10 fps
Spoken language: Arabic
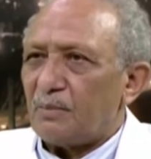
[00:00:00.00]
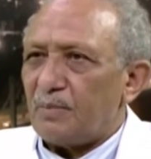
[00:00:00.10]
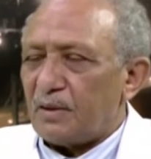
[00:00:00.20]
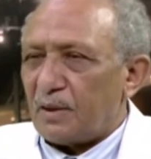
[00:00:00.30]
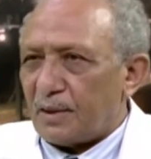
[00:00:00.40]

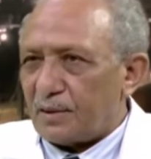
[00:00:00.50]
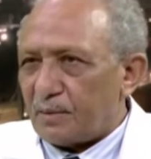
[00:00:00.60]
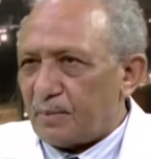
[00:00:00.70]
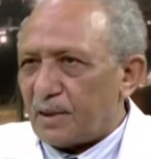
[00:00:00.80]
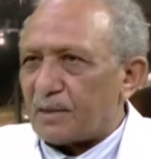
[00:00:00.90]
من حاجة
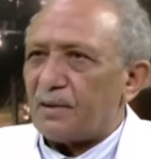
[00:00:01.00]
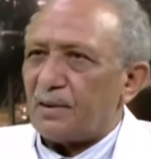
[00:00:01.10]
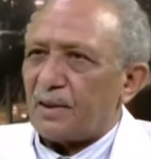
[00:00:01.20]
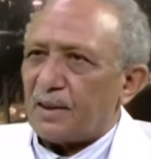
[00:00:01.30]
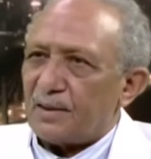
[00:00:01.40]
باردة
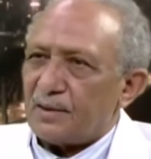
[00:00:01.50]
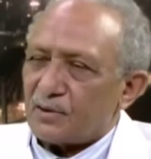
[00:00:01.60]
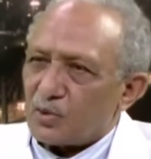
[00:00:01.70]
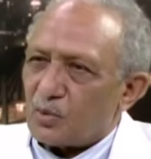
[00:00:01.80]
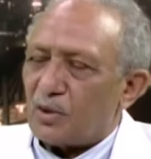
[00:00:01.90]
لحاجة
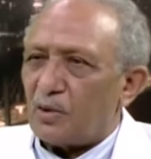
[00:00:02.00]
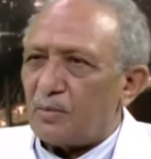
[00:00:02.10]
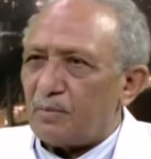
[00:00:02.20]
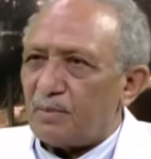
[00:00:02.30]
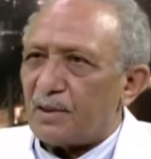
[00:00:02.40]
سخنة أو
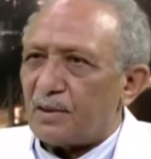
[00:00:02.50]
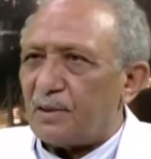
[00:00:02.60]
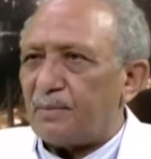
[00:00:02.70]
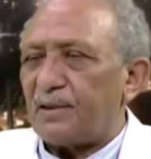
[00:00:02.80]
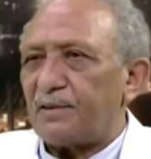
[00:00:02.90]
من بارد
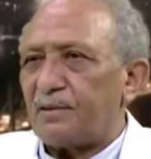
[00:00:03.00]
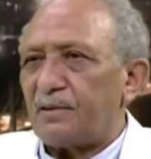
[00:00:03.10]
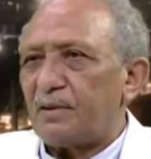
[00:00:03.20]
لبارد